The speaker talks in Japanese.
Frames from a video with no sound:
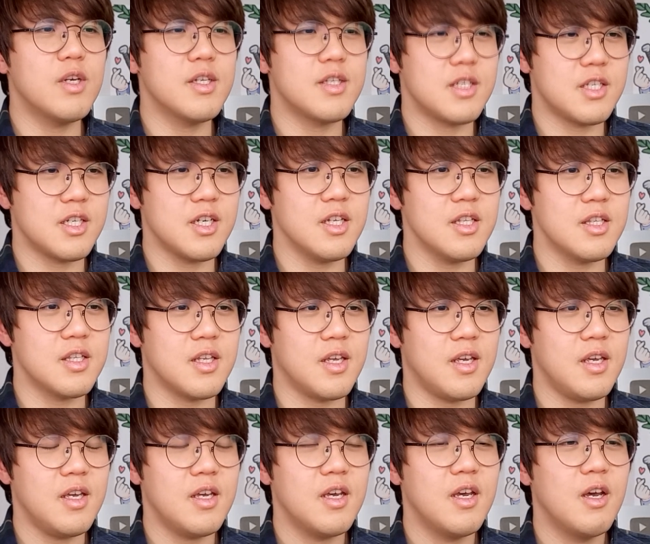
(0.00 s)
は違っ
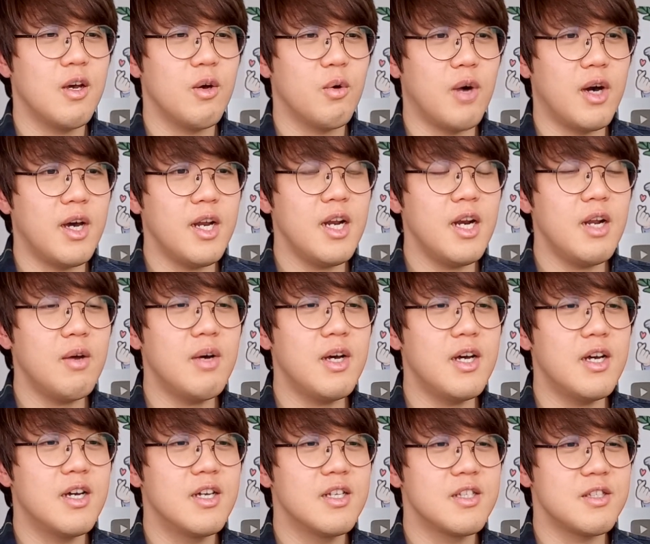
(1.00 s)
て、我ら
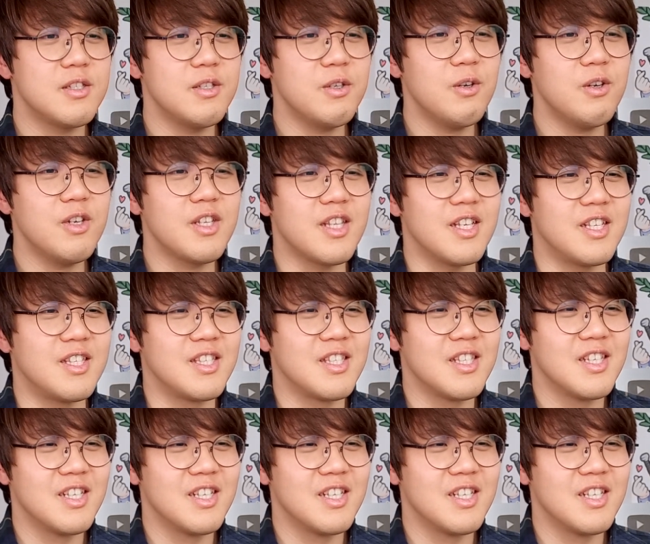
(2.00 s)
は強いです。